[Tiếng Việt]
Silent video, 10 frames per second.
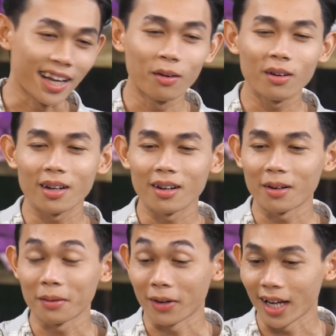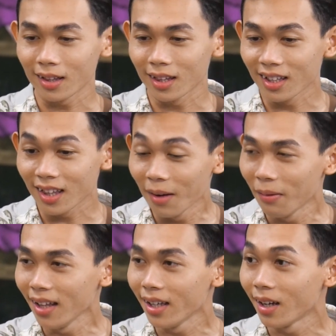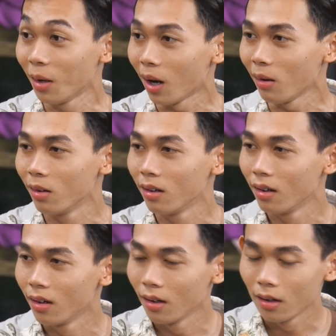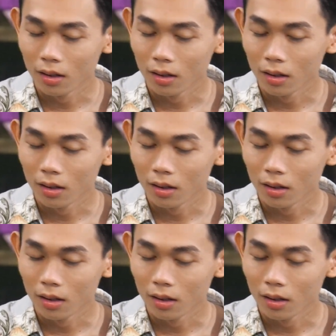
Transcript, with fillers: nhậu, mày phải tới, tới bến chứ đúng không? Đúng